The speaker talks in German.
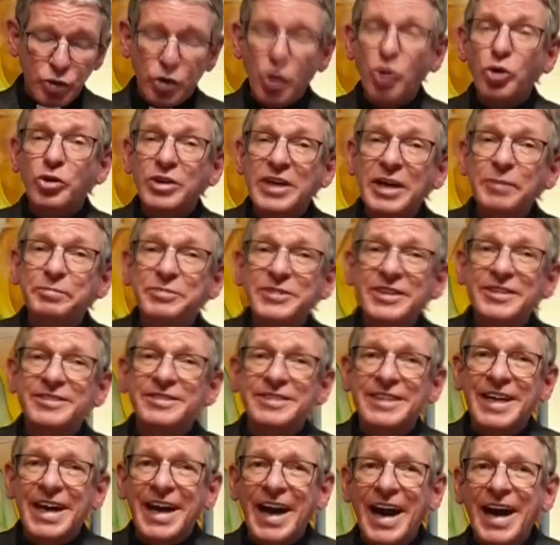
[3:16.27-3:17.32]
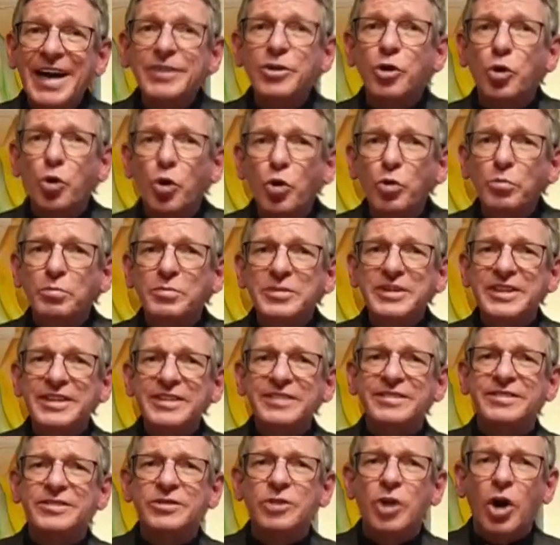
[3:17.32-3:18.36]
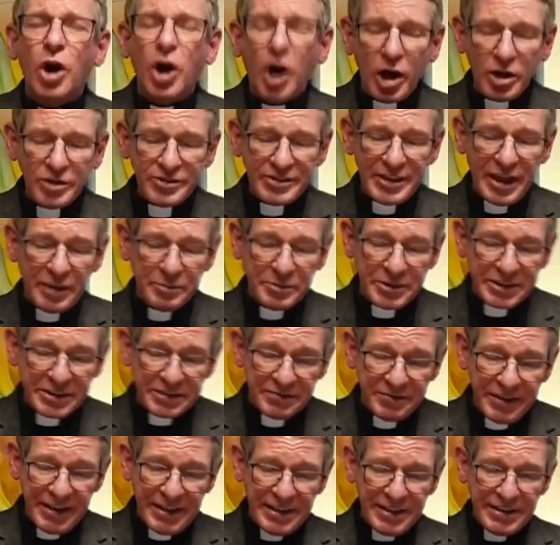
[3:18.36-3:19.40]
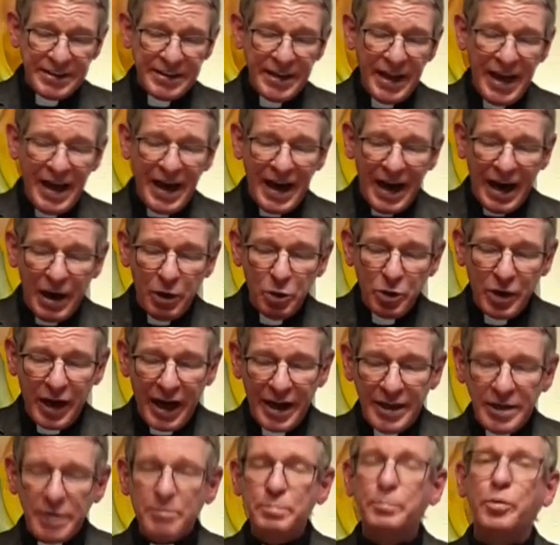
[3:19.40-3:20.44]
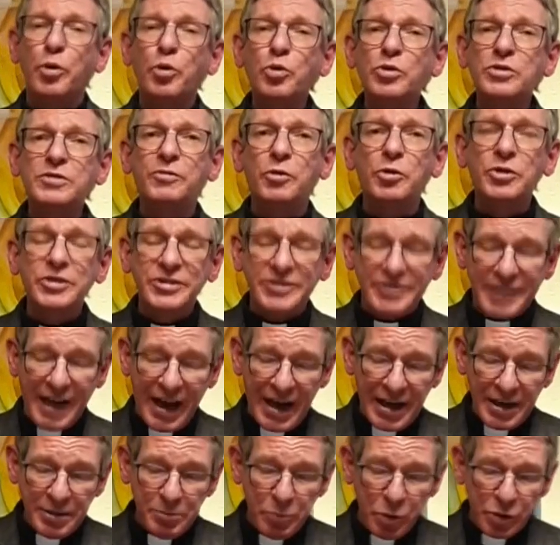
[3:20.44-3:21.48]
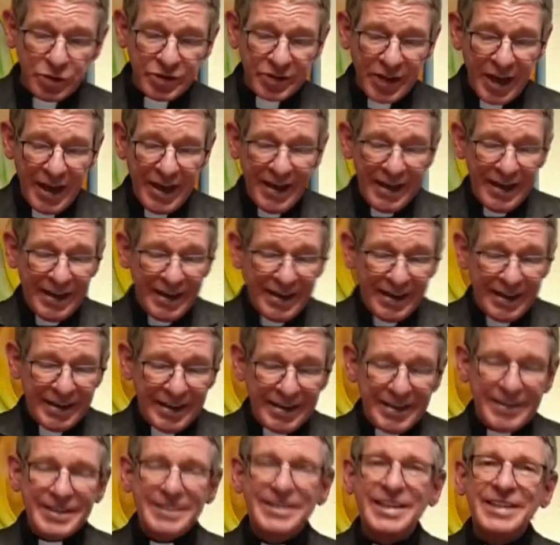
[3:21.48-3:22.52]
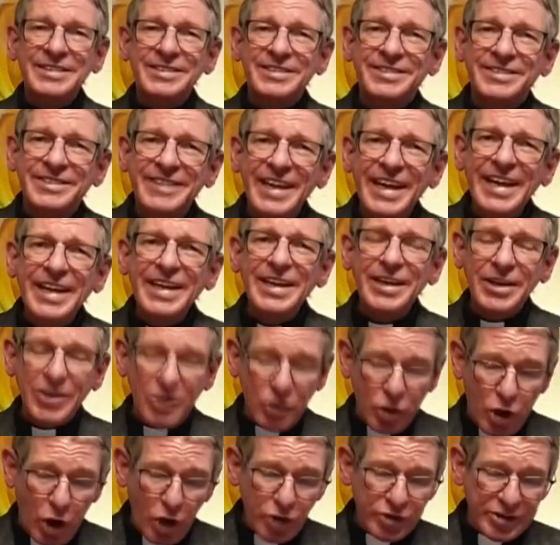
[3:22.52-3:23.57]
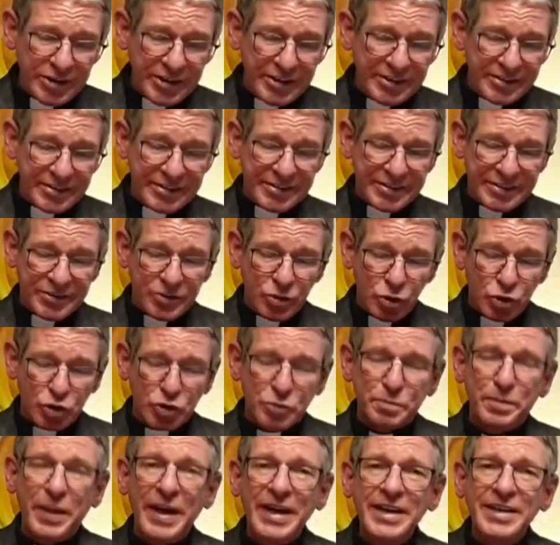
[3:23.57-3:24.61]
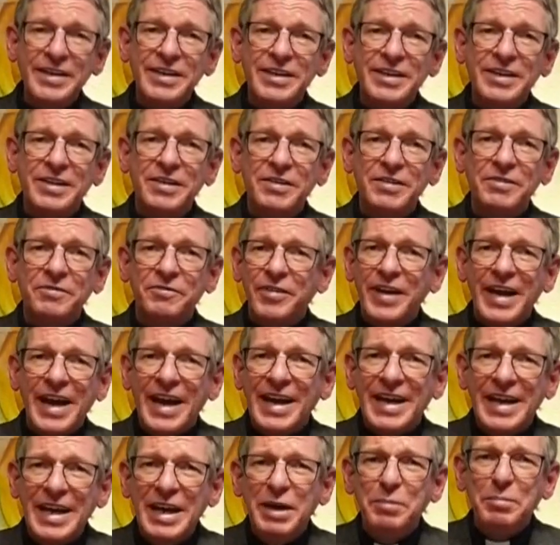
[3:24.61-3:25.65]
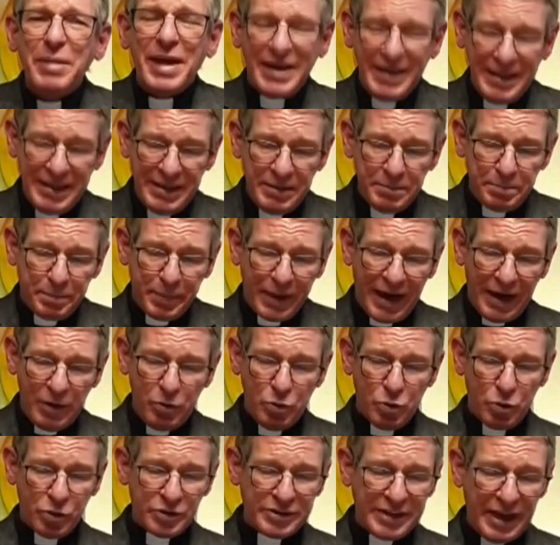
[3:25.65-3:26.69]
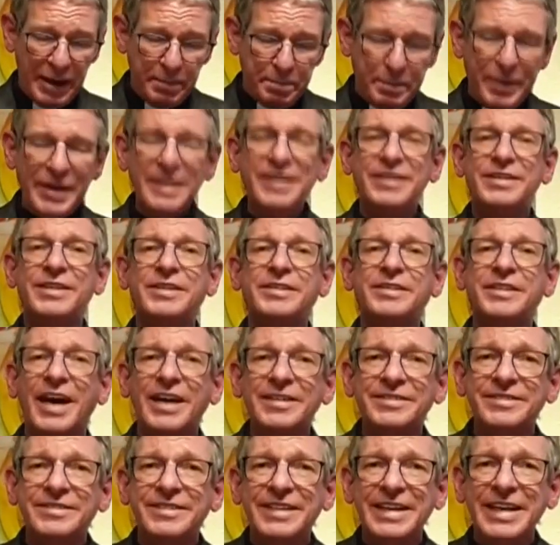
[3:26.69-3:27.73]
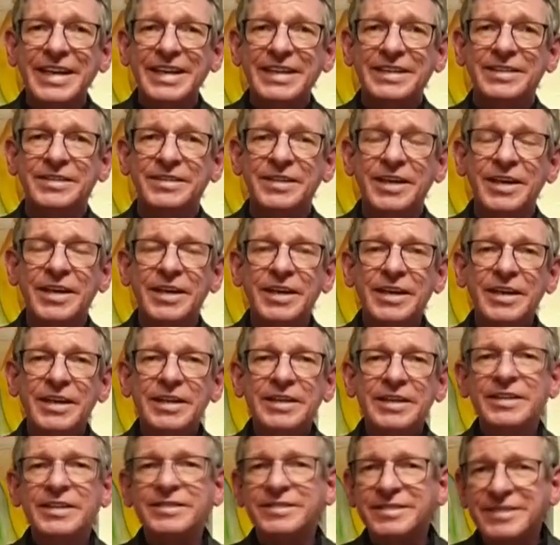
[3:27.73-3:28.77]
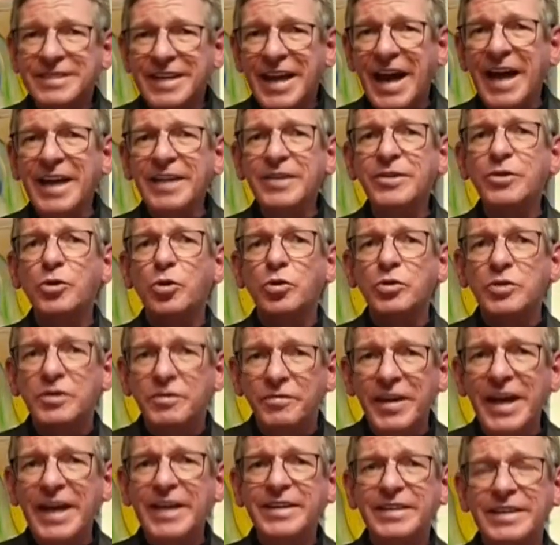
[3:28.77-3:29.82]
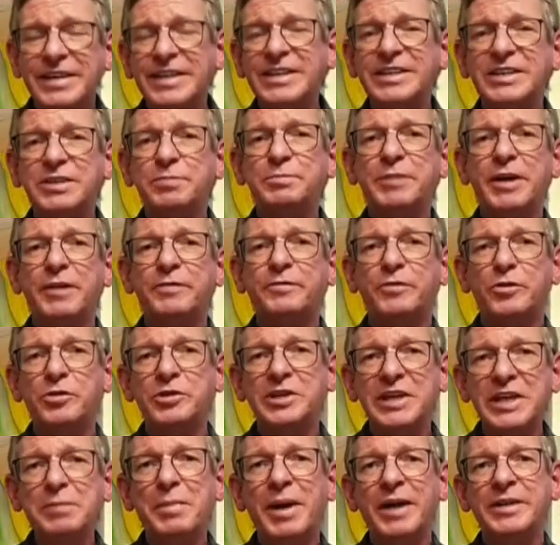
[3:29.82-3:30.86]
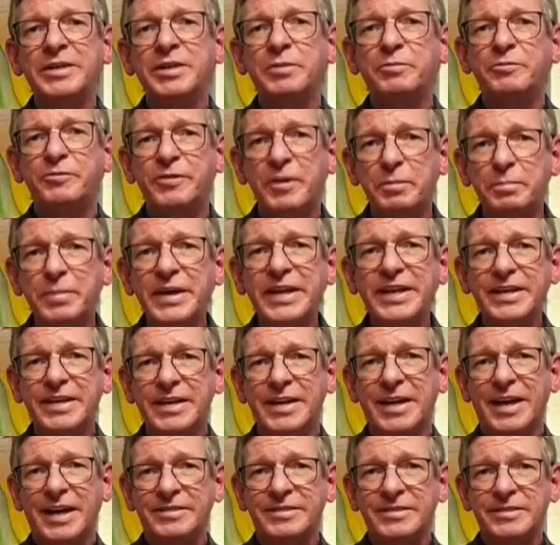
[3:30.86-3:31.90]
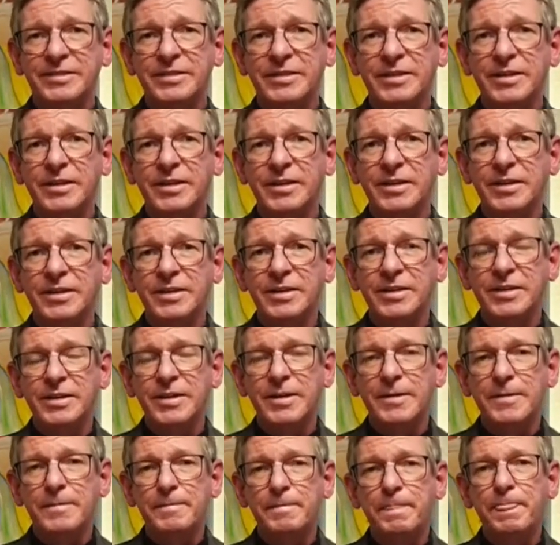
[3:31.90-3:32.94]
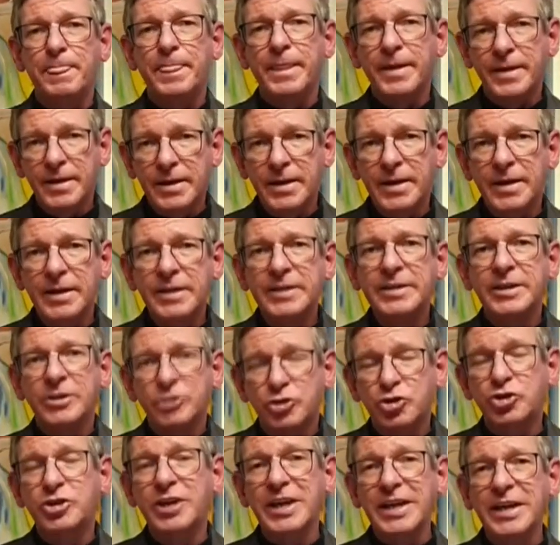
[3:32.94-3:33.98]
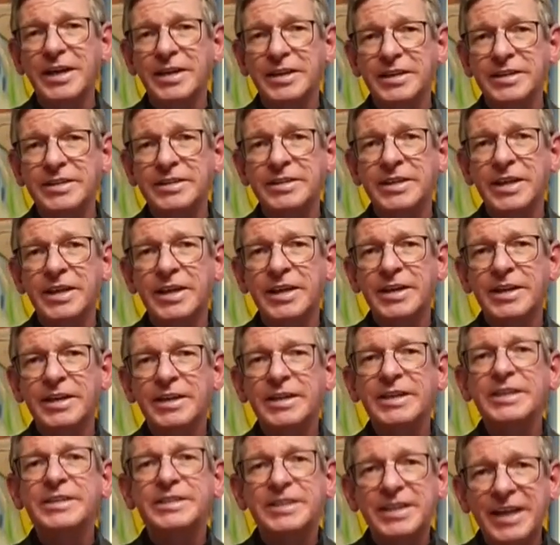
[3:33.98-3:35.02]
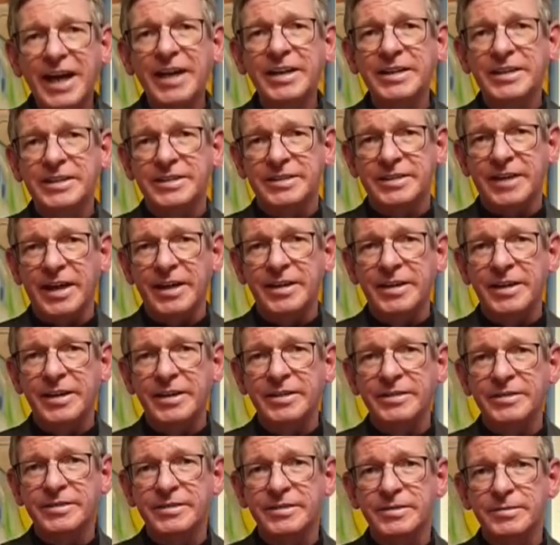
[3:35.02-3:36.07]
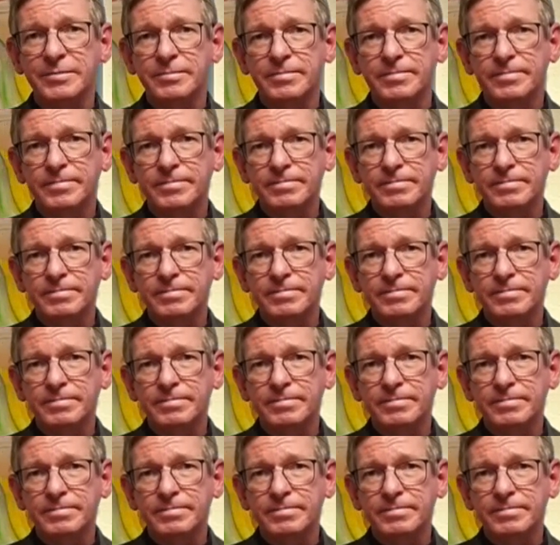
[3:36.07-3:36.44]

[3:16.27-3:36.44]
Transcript: Und doch gibt es gerade um diesen Gehorsamswillen auch einen Punkt, wo ich sagen muss, den Segen Gottes zu spenden, wer immer ihn braucht, erbittet, ersehnt, das kann und werde ich mir von niemandem verbieten lassen. Hier stehe ich, ich kann nicht anders.